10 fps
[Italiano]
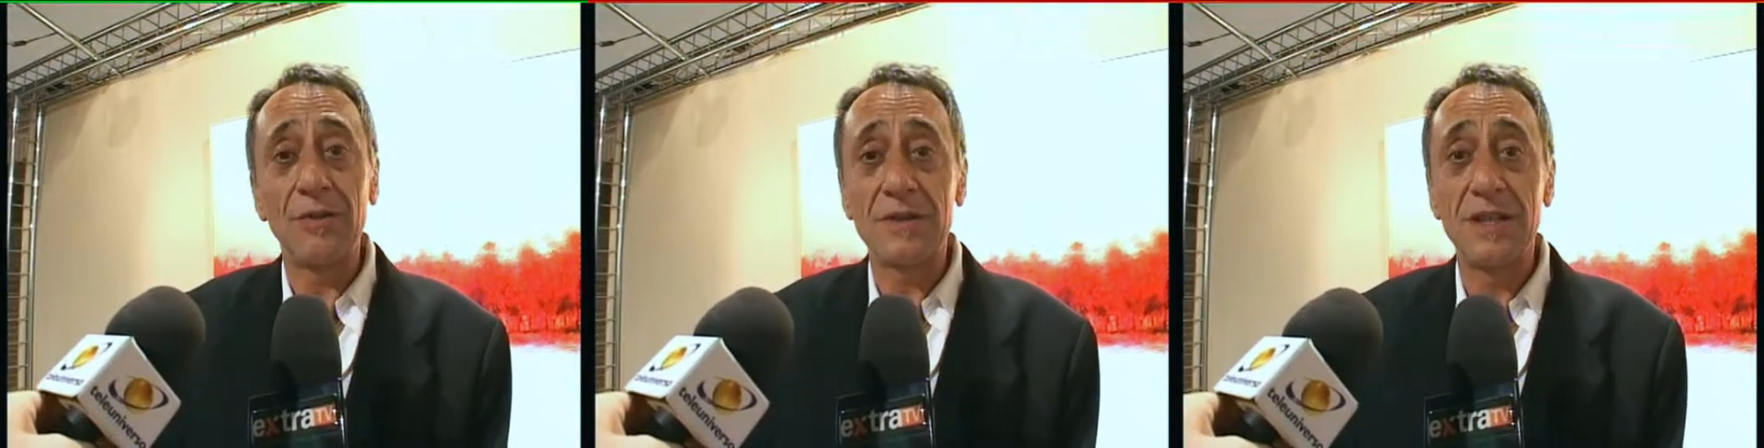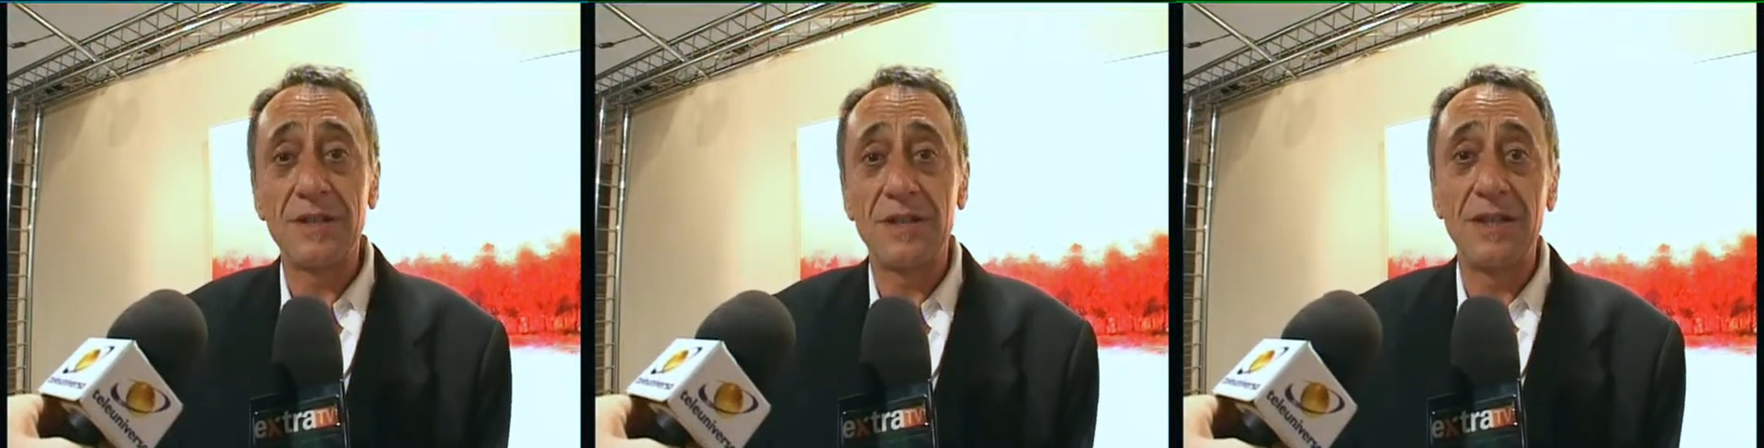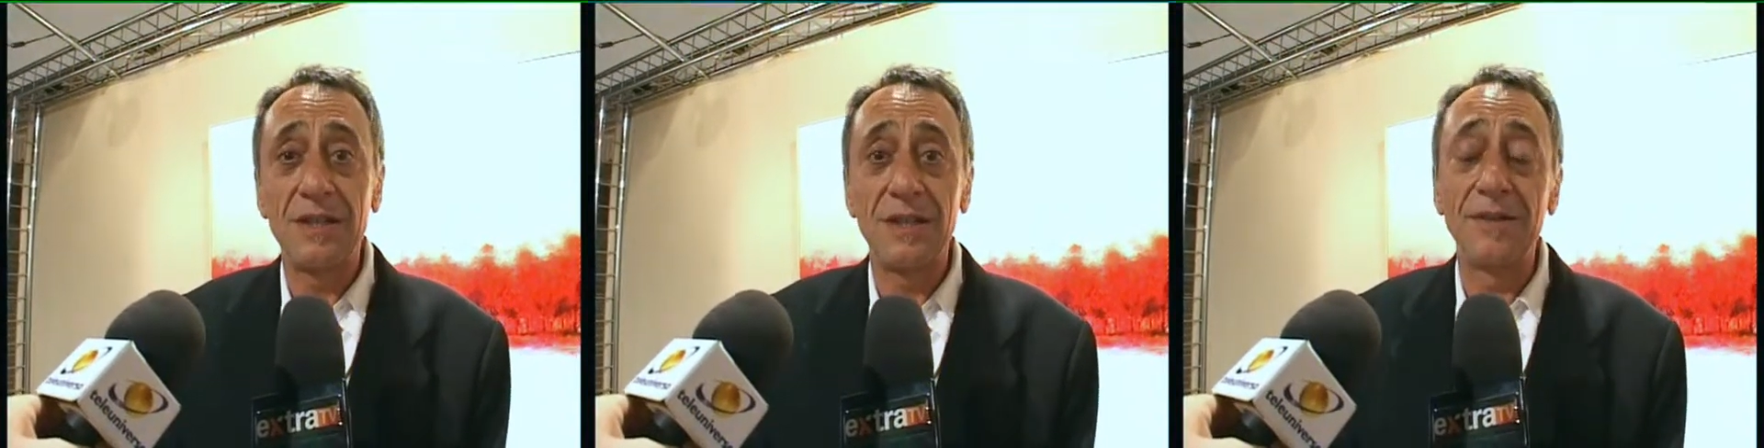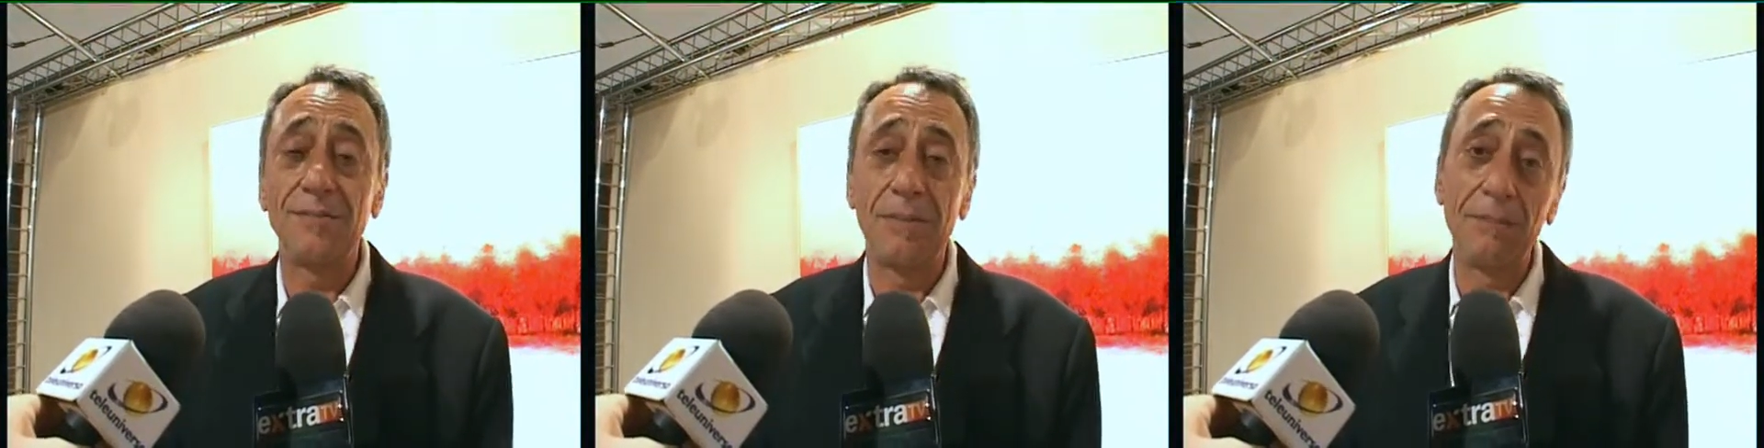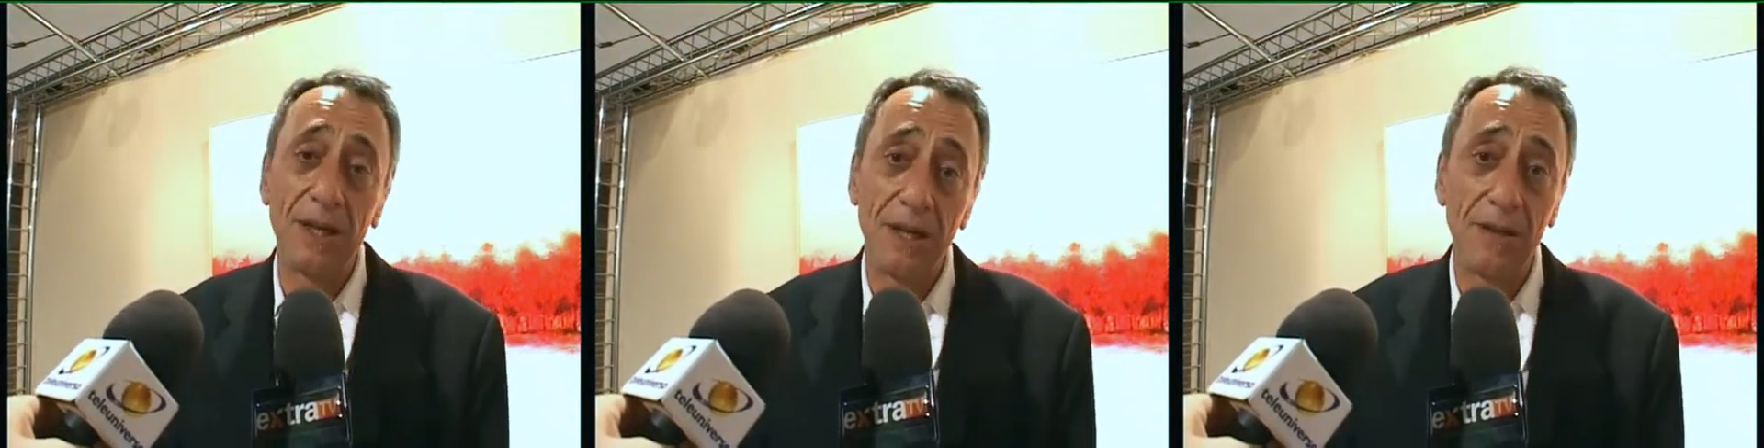di noi stessi
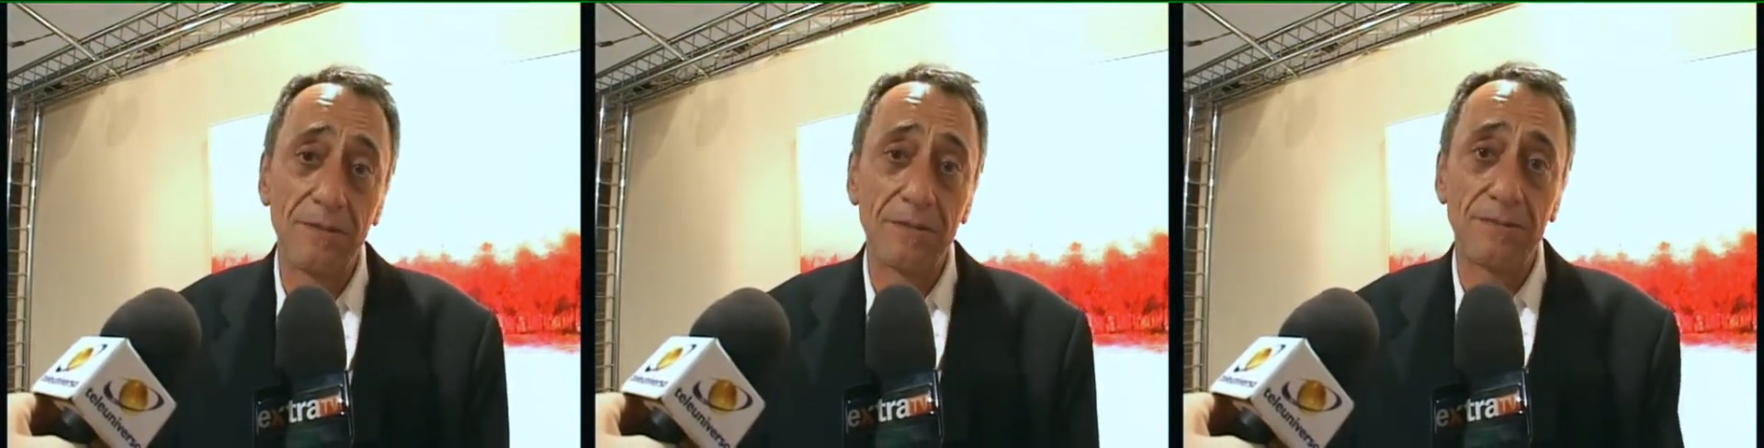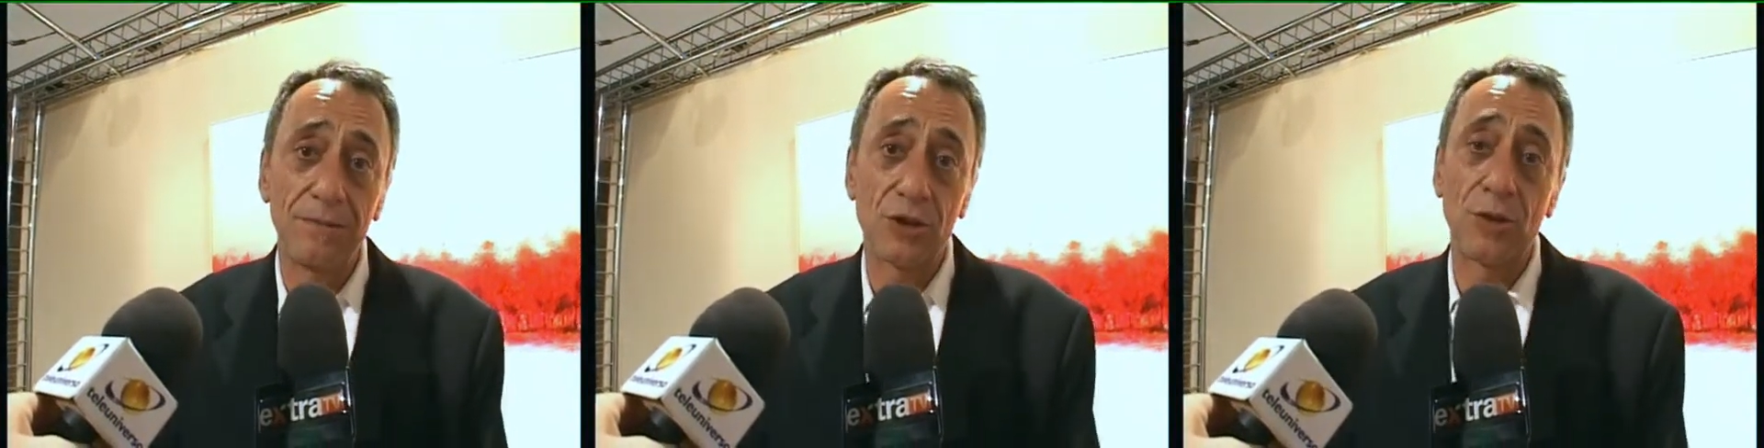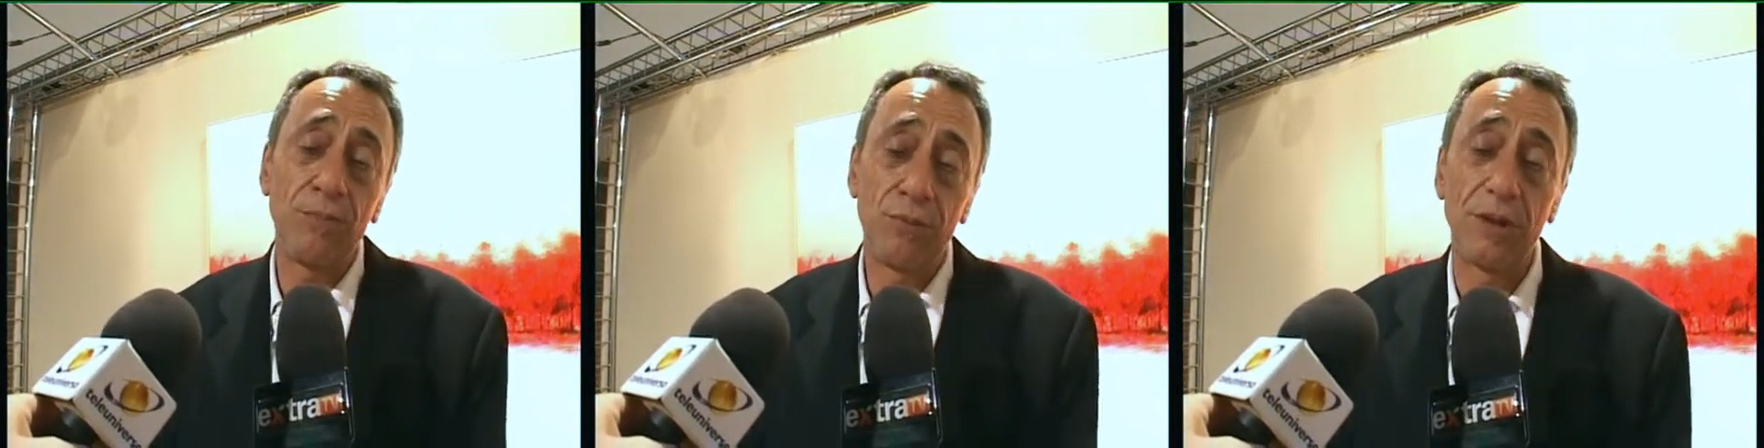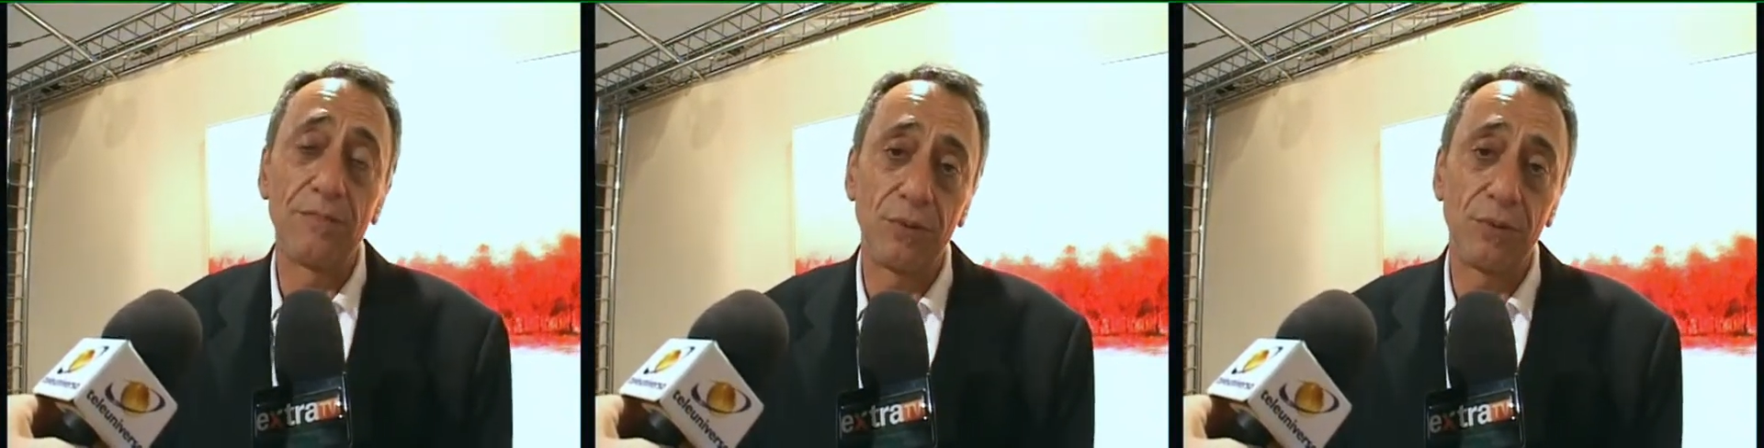bambini, perciò puri,